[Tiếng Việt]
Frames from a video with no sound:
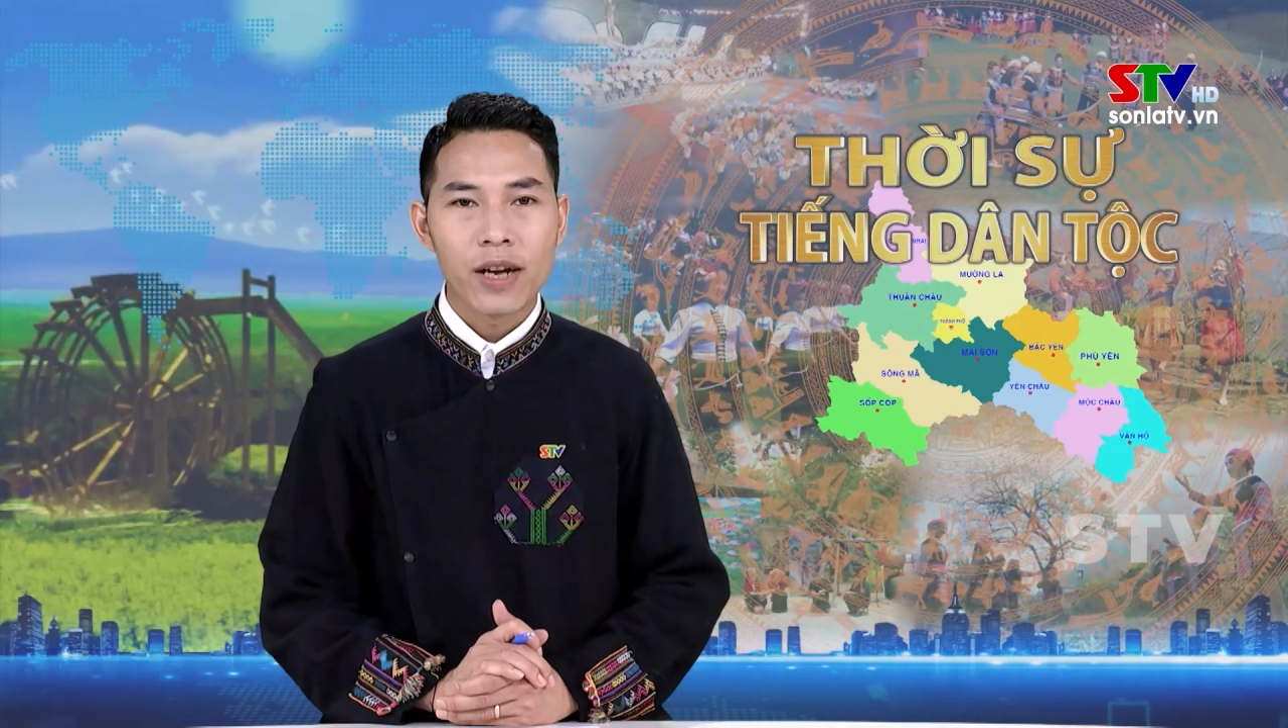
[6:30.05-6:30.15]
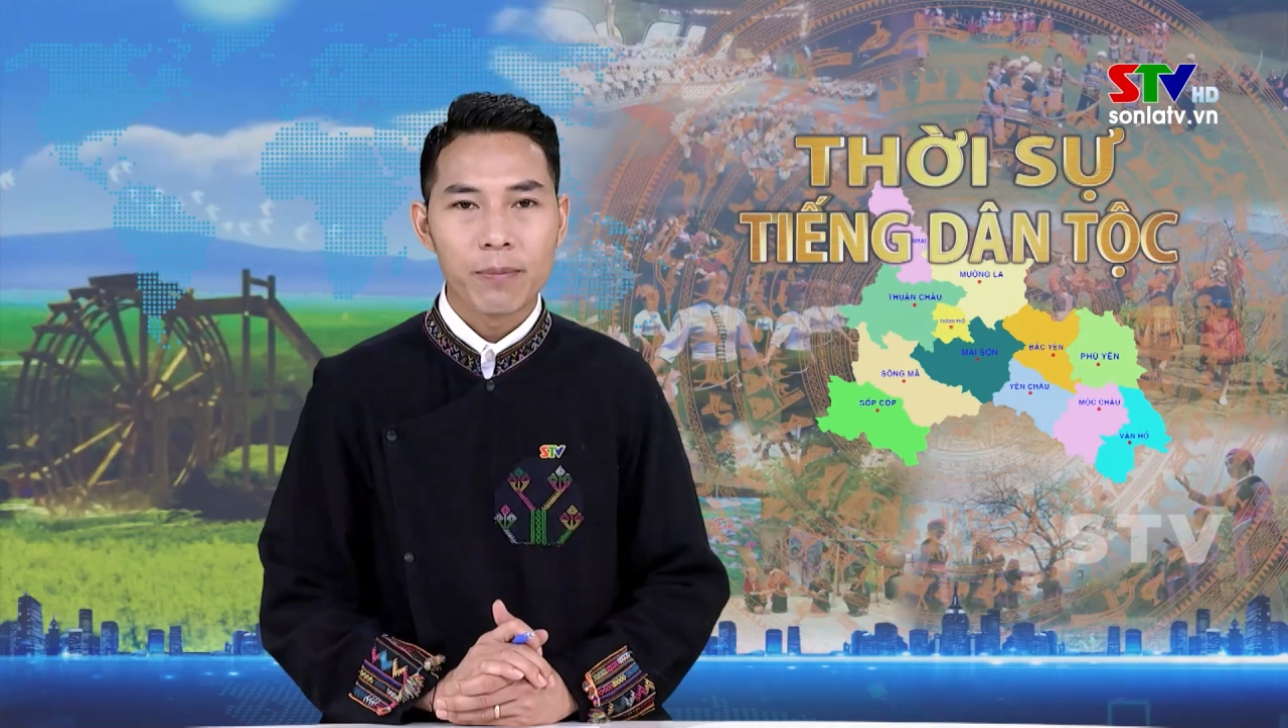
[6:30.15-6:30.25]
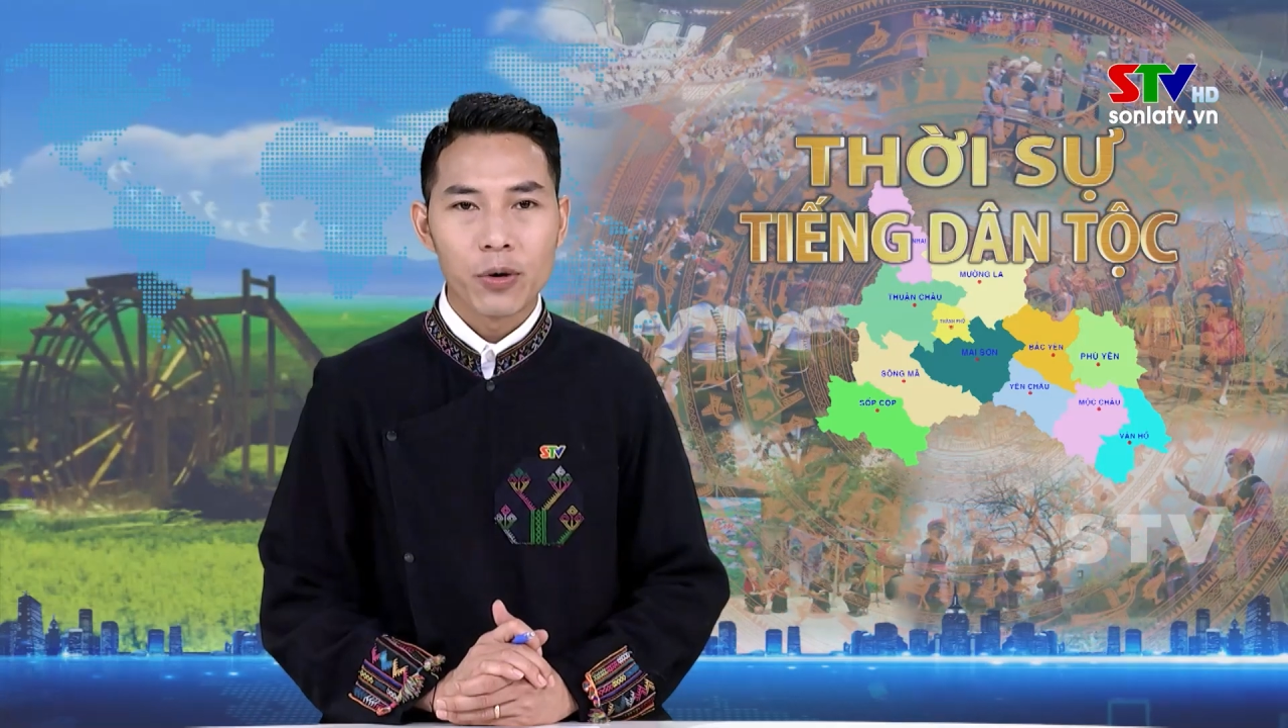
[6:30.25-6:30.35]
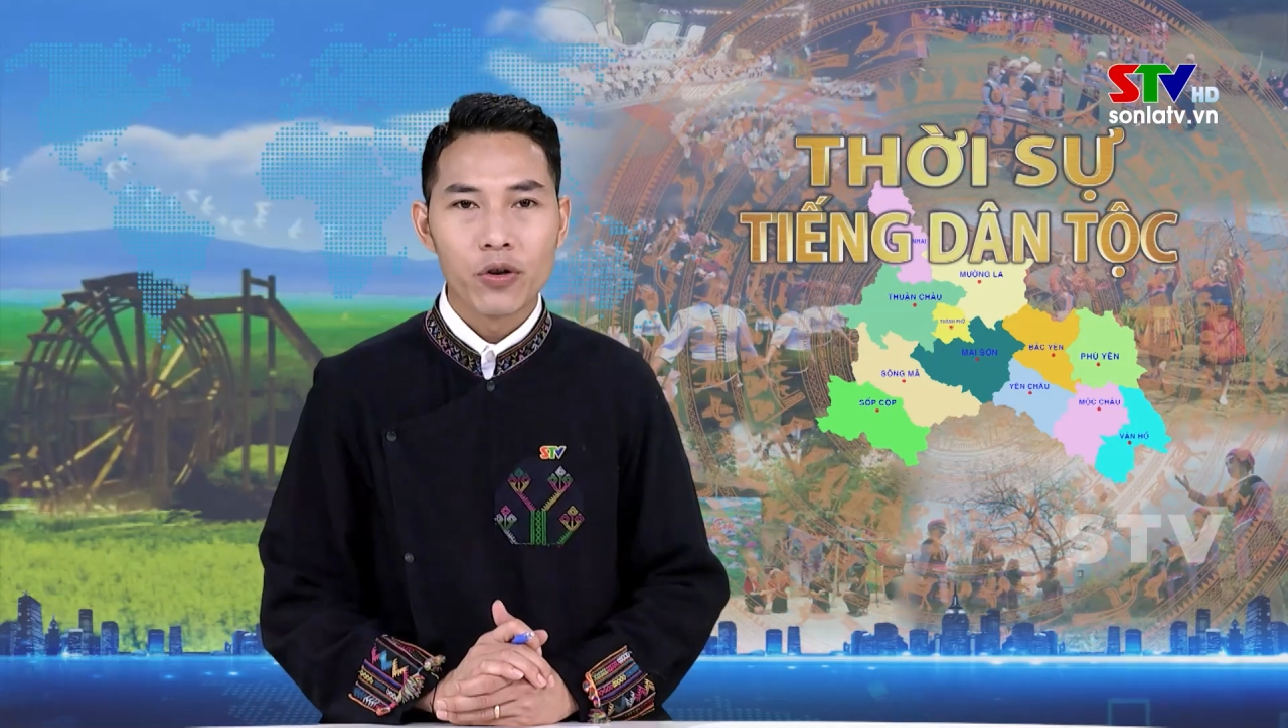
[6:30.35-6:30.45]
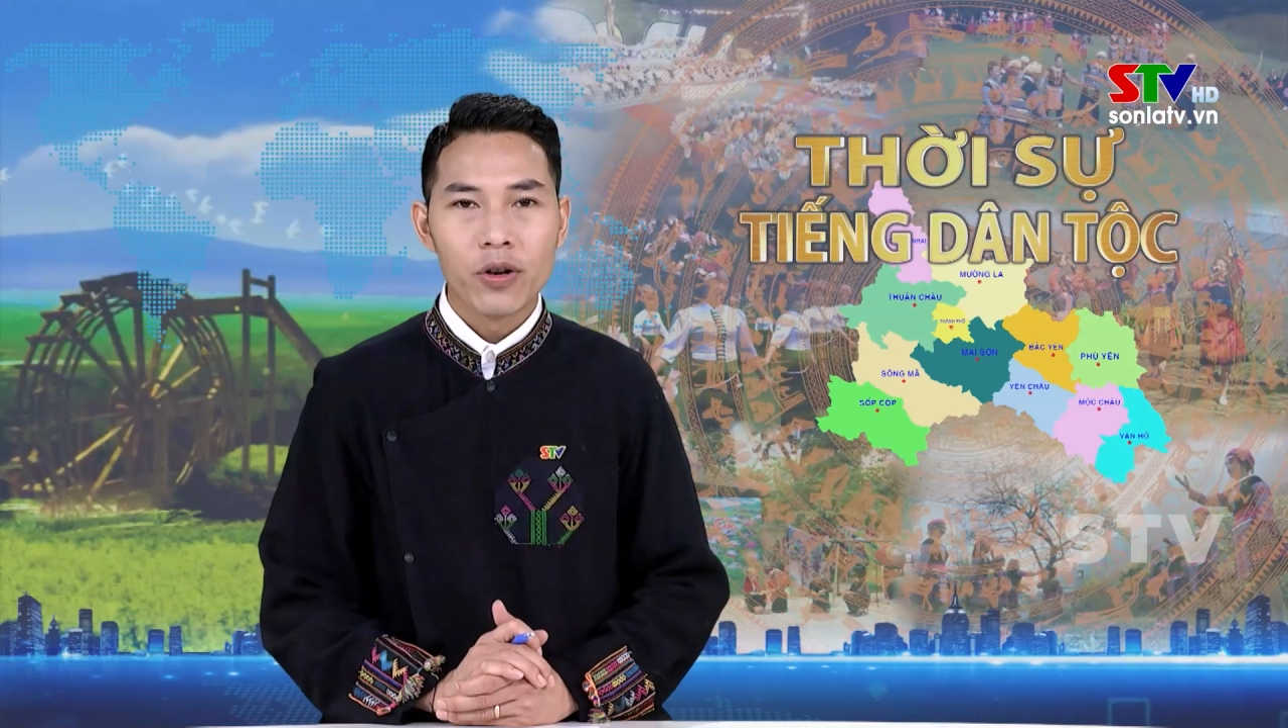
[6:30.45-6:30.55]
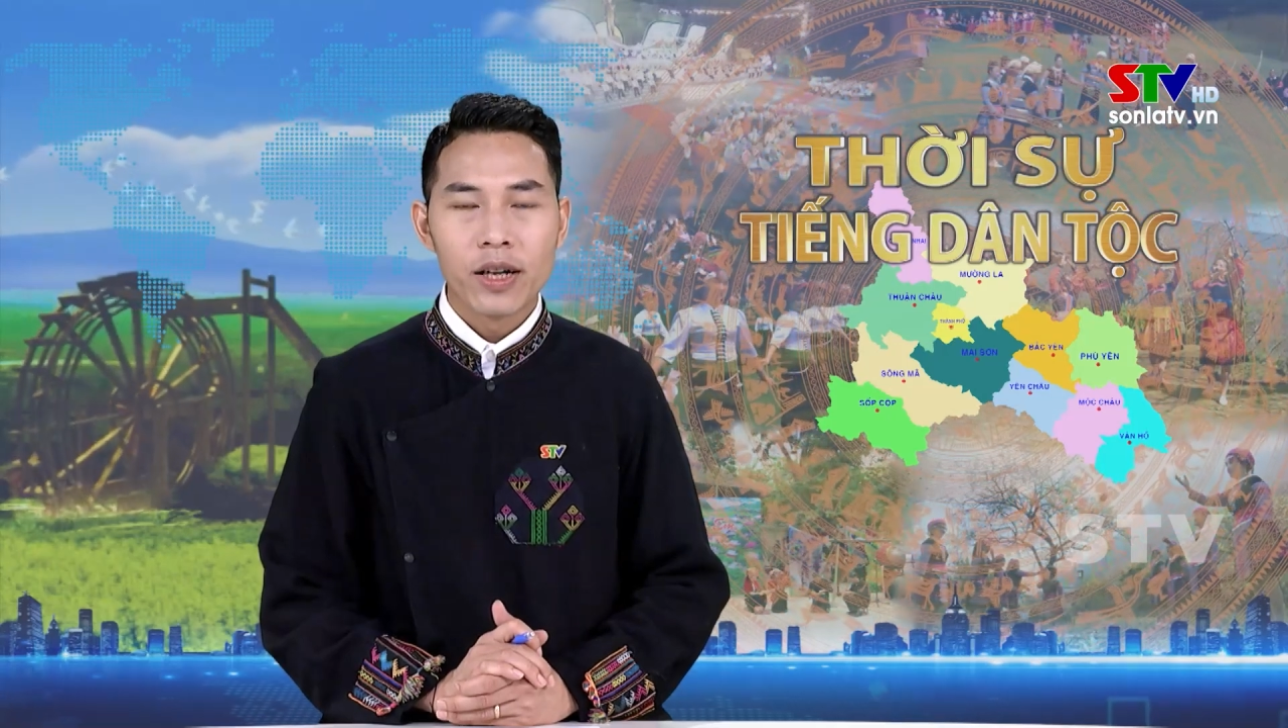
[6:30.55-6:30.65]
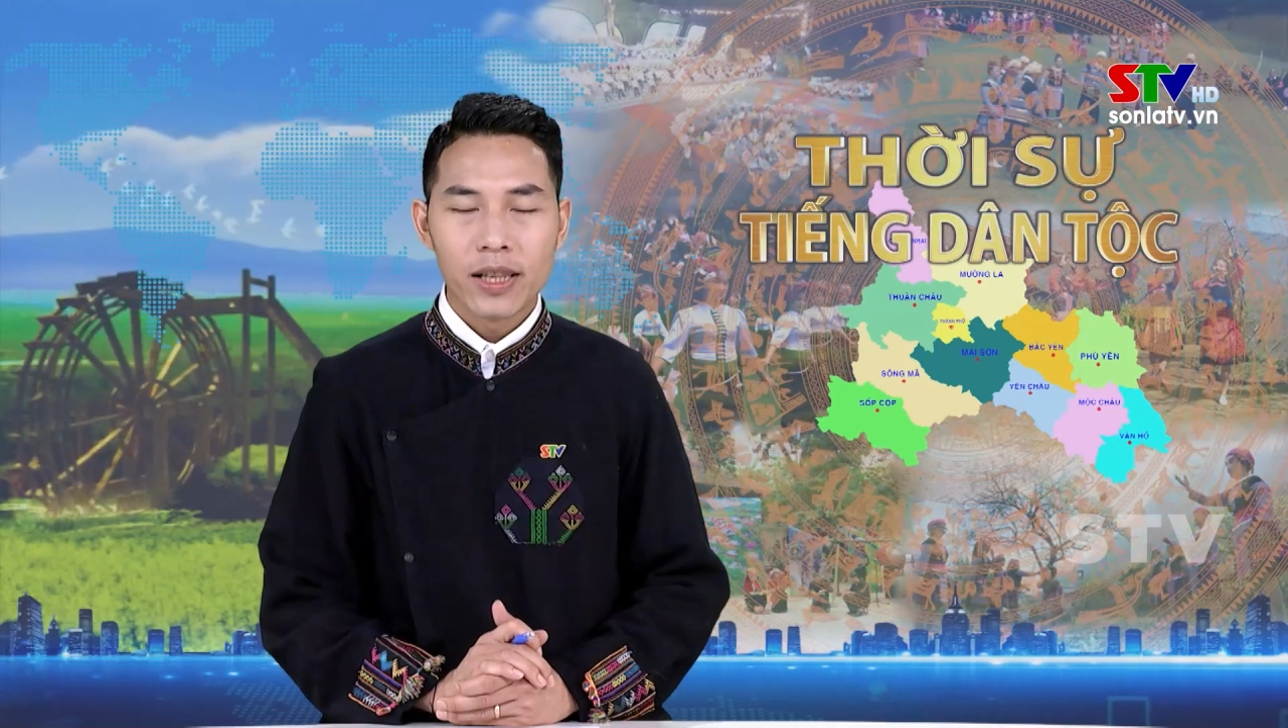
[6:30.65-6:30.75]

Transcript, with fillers: đảng bộ,